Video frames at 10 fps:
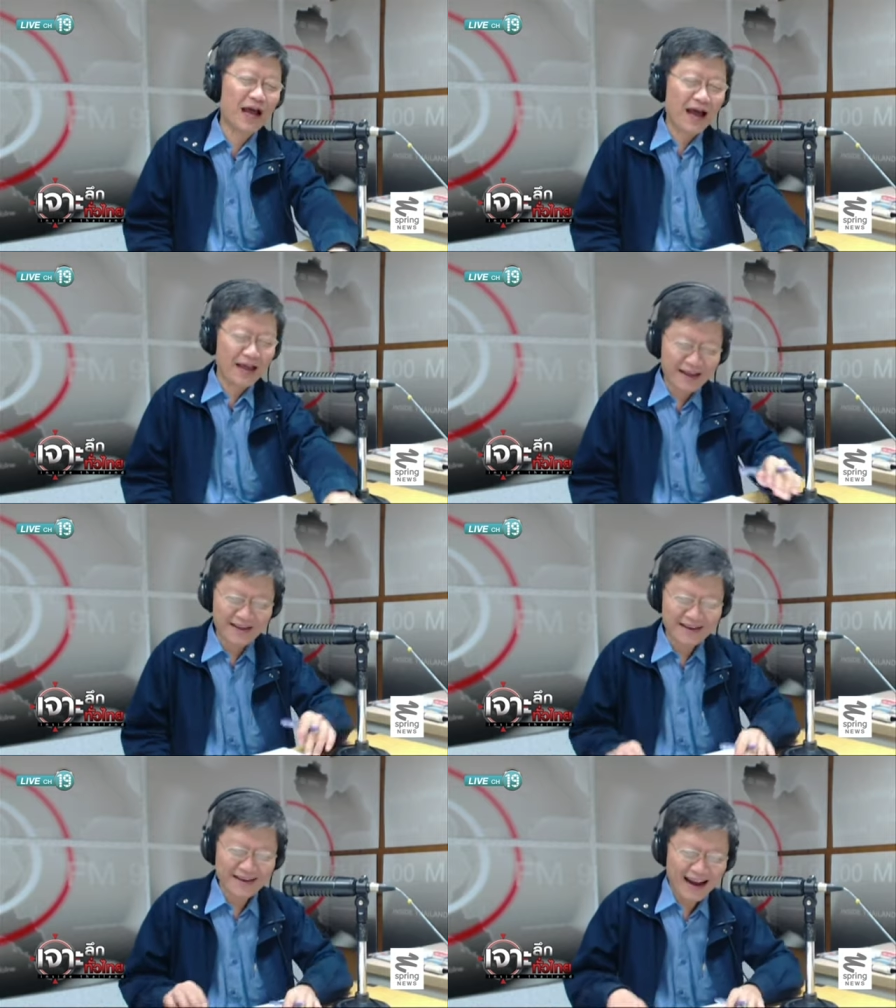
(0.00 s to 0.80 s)
คุณชาย
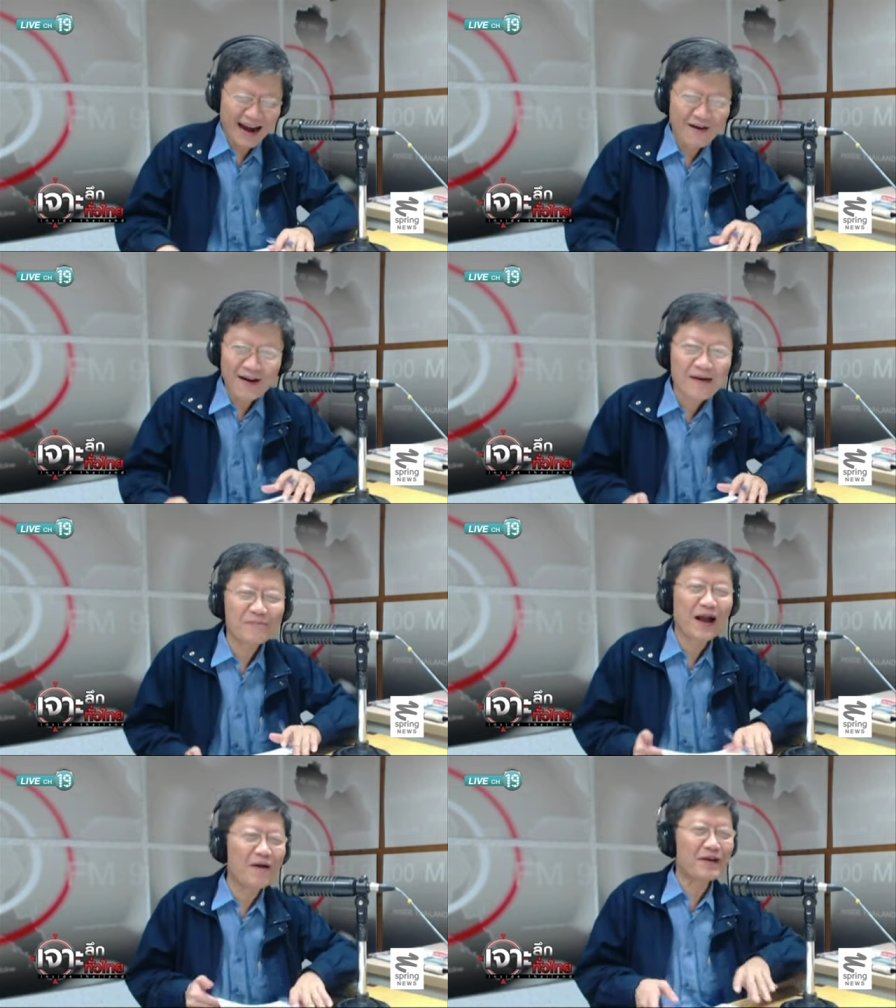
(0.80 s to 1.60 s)
แล้วค
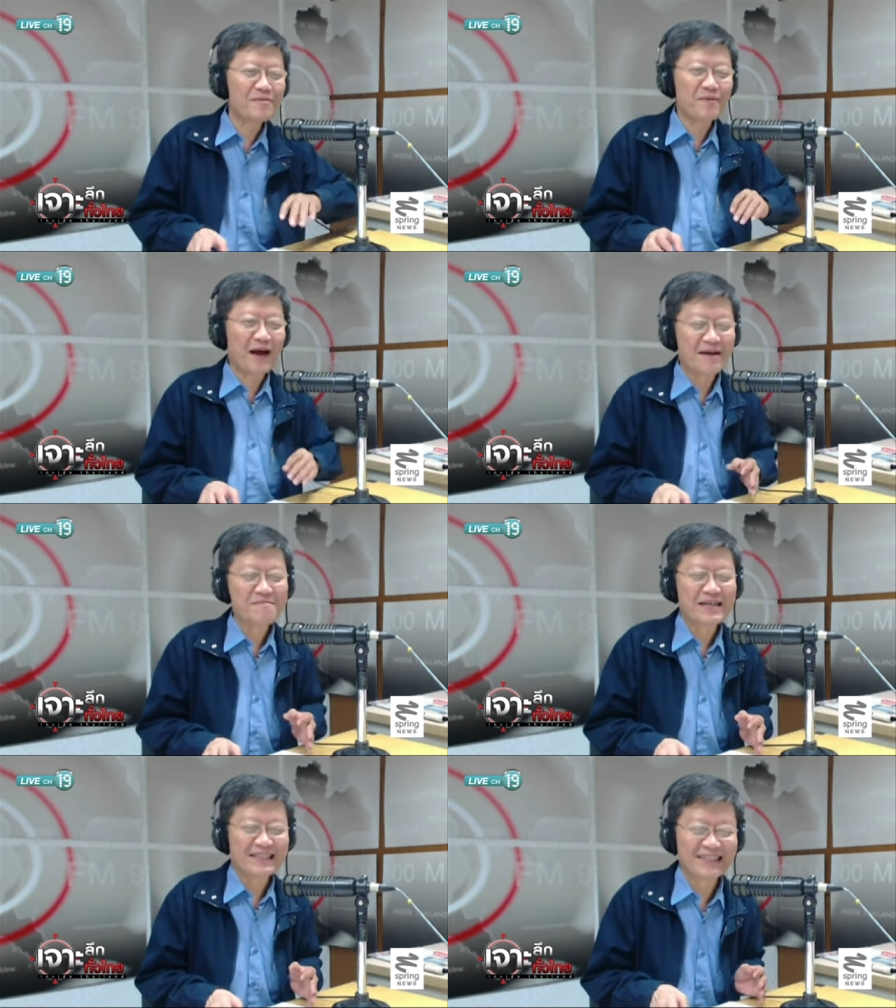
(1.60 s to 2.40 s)
รับคราวนี้หัน
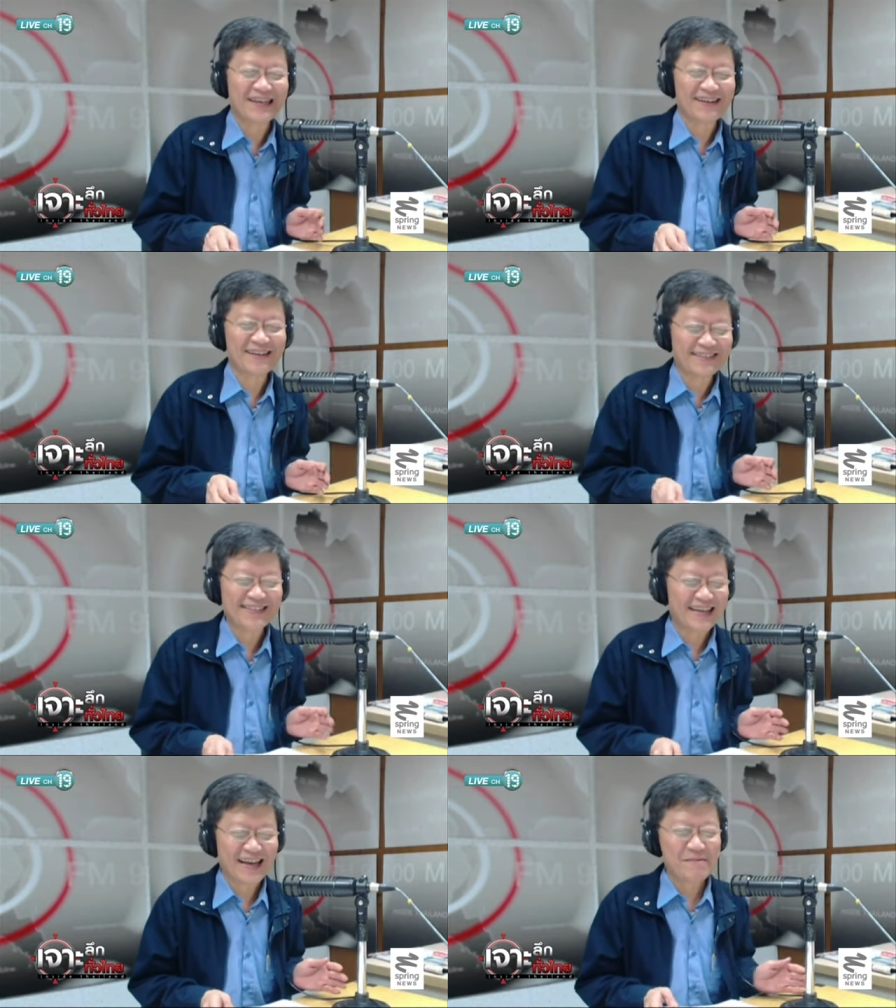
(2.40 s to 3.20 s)
มาหยิก
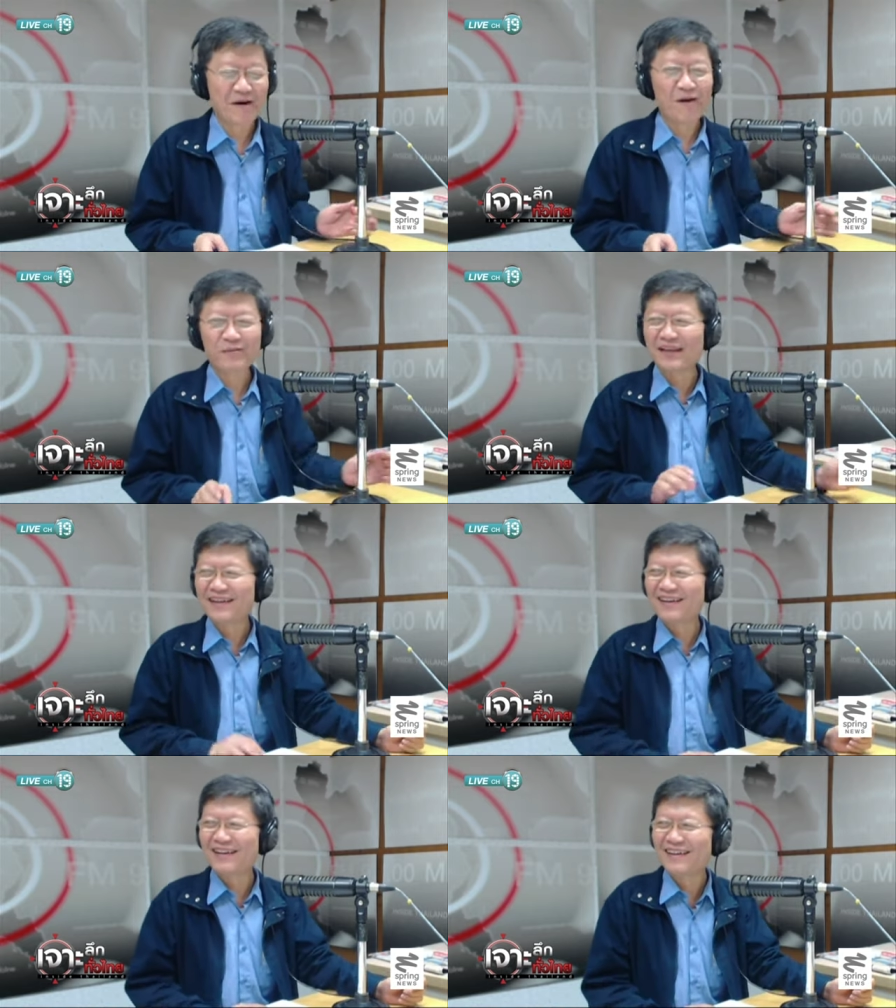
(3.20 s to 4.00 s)
หยิกให้มันรอบ
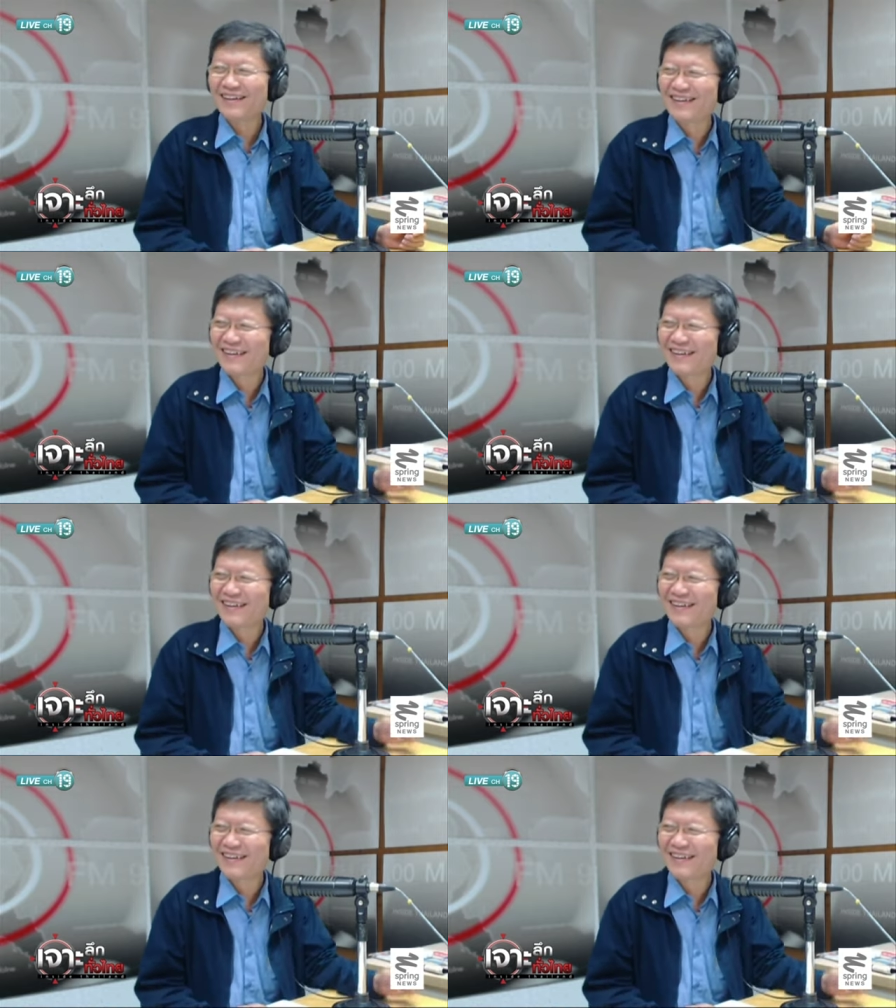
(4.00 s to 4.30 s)
ทิศเลย